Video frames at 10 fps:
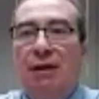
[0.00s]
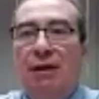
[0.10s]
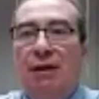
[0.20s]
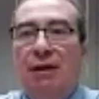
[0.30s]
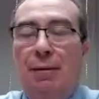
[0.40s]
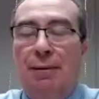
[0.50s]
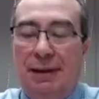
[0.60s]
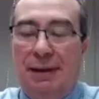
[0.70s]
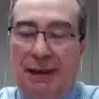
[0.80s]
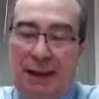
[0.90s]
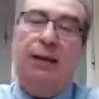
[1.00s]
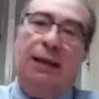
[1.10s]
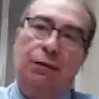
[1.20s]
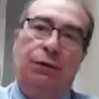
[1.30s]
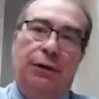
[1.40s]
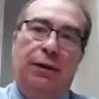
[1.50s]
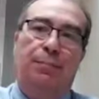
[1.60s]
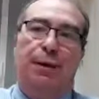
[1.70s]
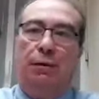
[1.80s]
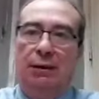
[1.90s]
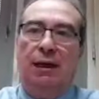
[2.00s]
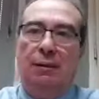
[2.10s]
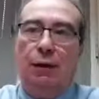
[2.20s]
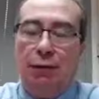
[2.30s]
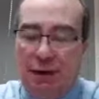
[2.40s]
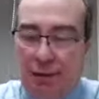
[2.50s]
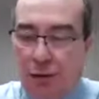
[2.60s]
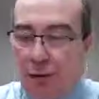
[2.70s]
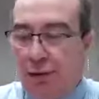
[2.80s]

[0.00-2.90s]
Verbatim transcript: Exactamente, sí. perdón, del barranco de San Antonio.